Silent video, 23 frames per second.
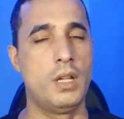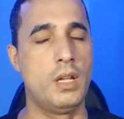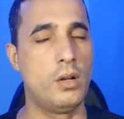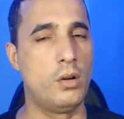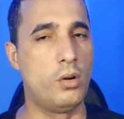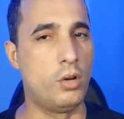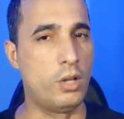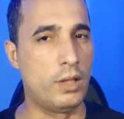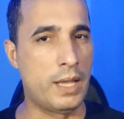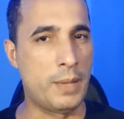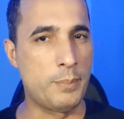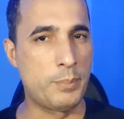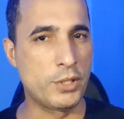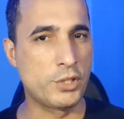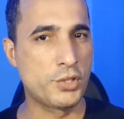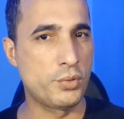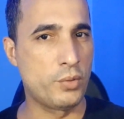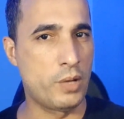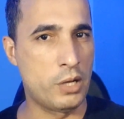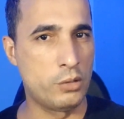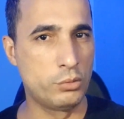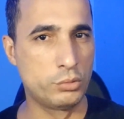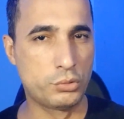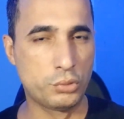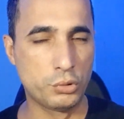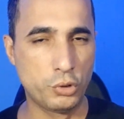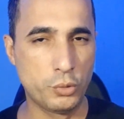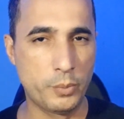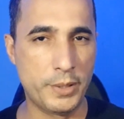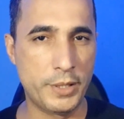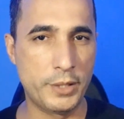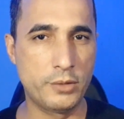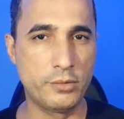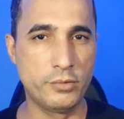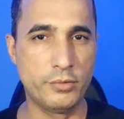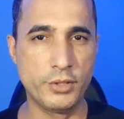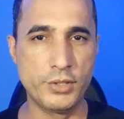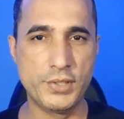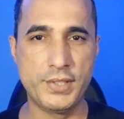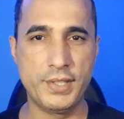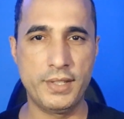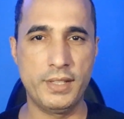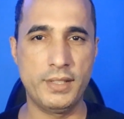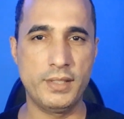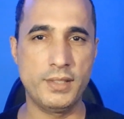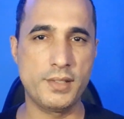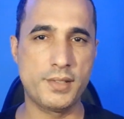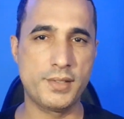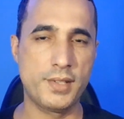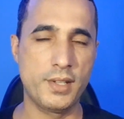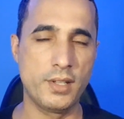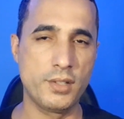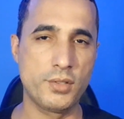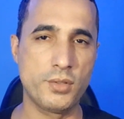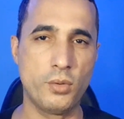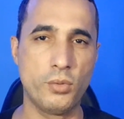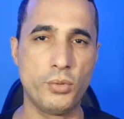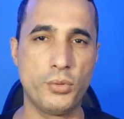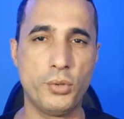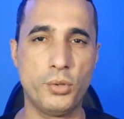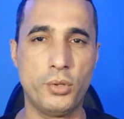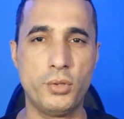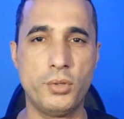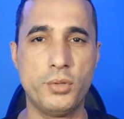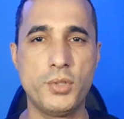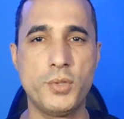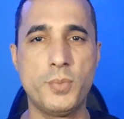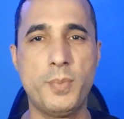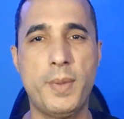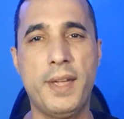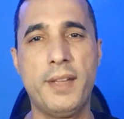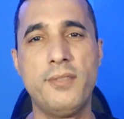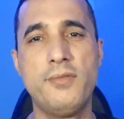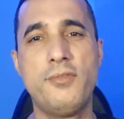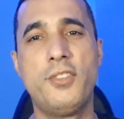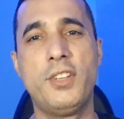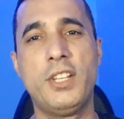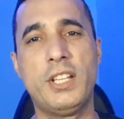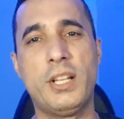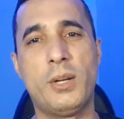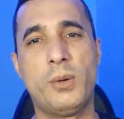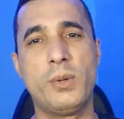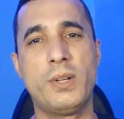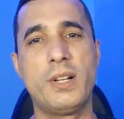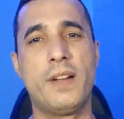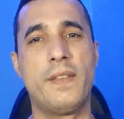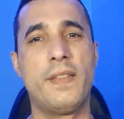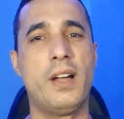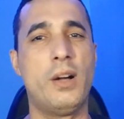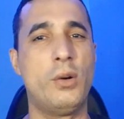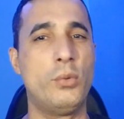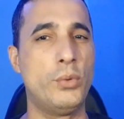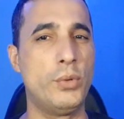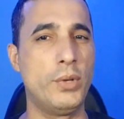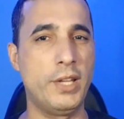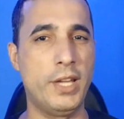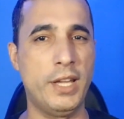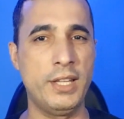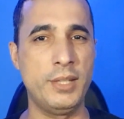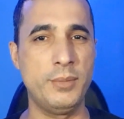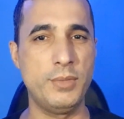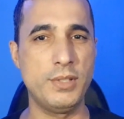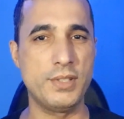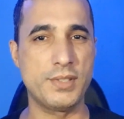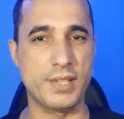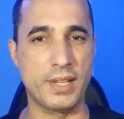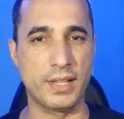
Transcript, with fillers: Olá pessoal, tudo bem com vocês? Sejam todos bem-vindos ao canal New Games.